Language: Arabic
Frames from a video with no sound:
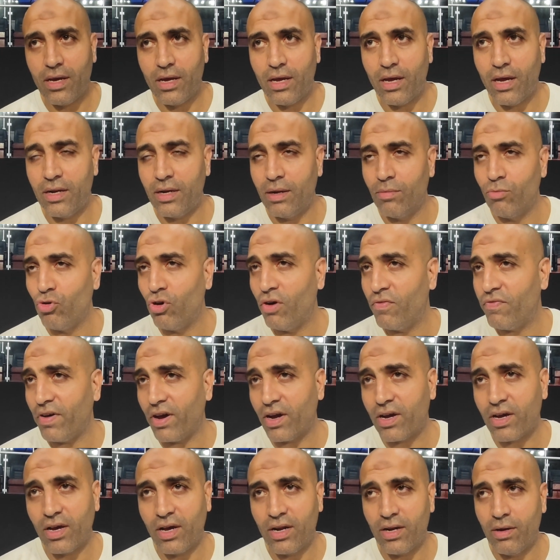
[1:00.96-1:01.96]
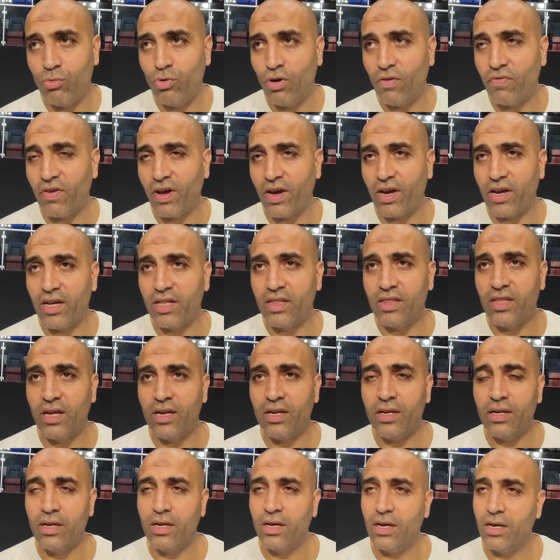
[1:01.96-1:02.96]
آه، انا موافقك انا موافقك جدا
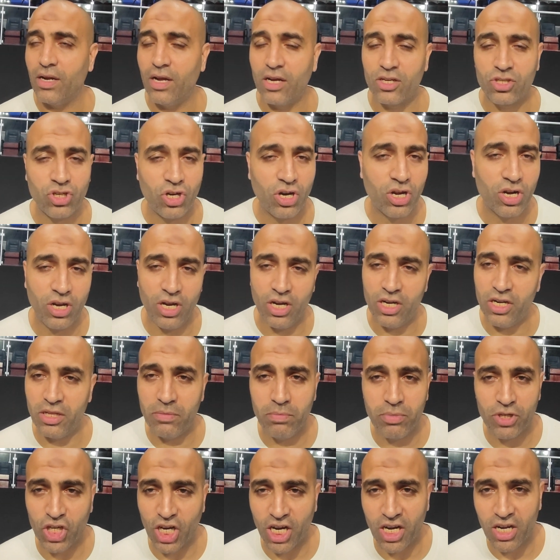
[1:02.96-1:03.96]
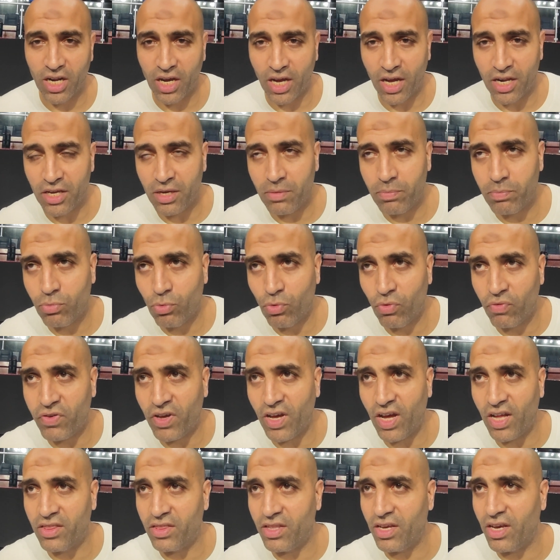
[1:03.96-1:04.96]
الاسعار علت بشكل غريب
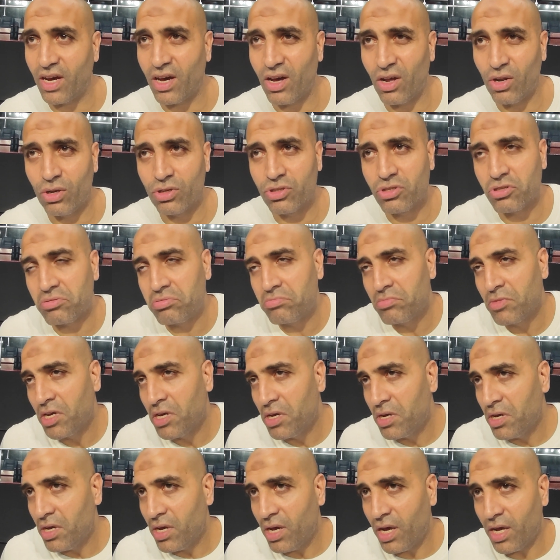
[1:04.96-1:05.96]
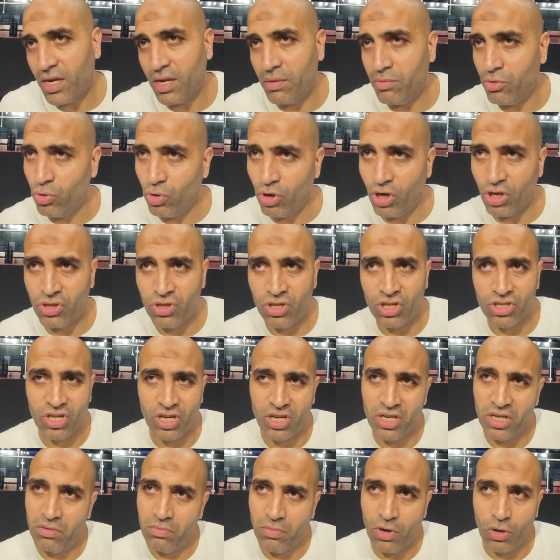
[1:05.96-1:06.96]
في انديه خلاص انا من وجهه
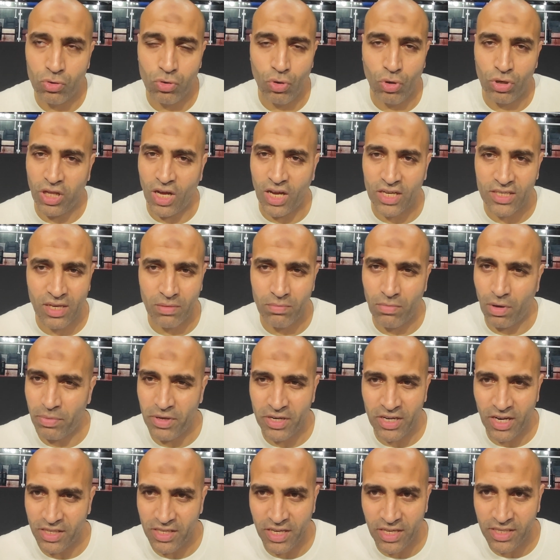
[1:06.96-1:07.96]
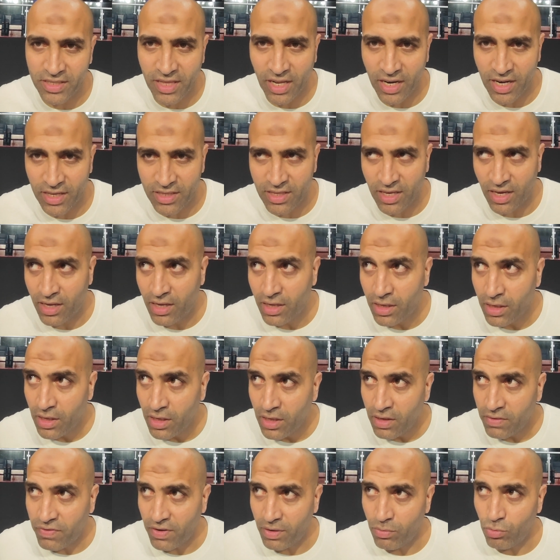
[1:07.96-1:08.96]
نظري الموضوع اتحسم ما بين ناديين ثلاثه
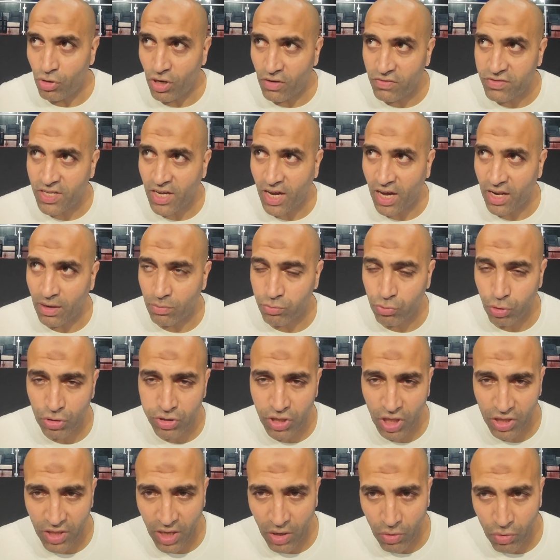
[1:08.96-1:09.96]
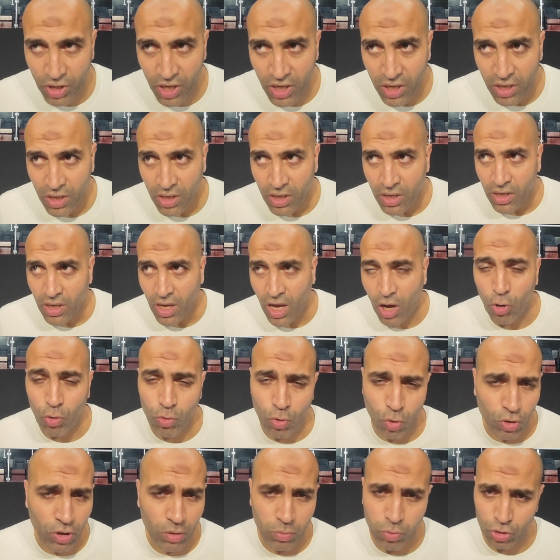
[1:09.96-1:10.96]
في المنافسه على بطوله الدوري او
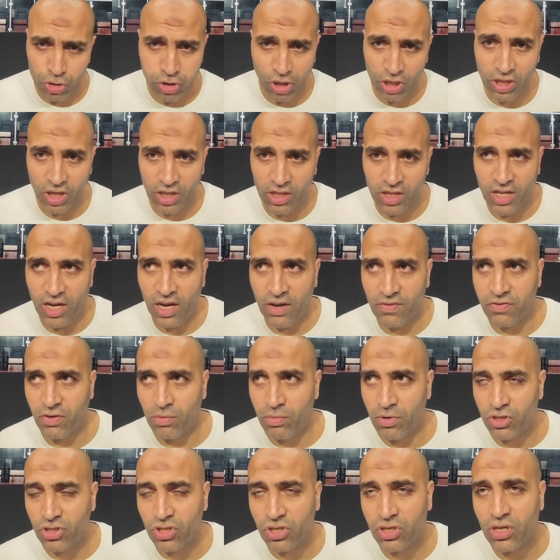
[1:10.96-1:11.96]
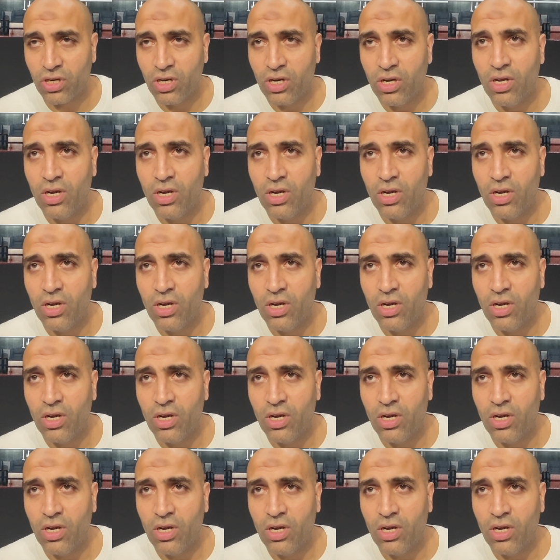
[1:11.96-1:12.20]
كل البطولات اللي في مصر